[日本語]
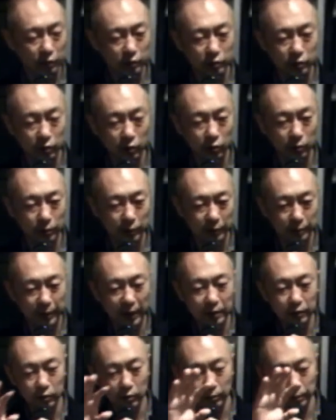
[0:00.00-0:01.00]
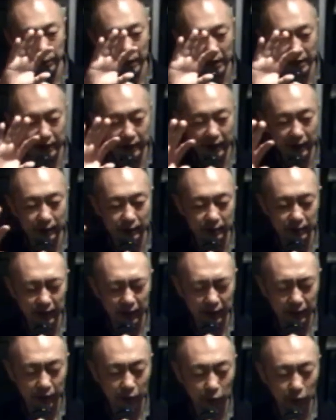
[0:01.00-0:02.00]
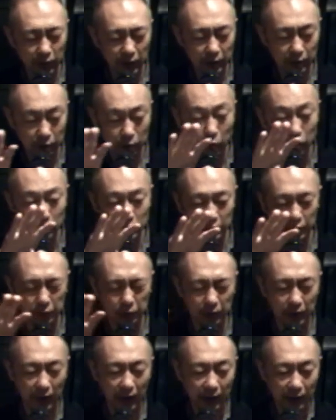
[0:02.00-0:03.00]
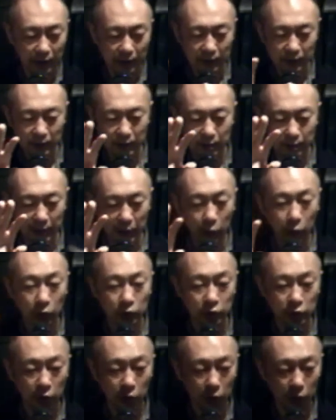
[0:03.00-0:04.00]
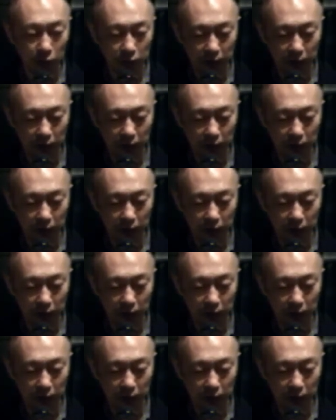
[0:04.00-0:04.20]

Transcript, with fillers: のバンドのページがあるんで、そこで告知とか、購入方法って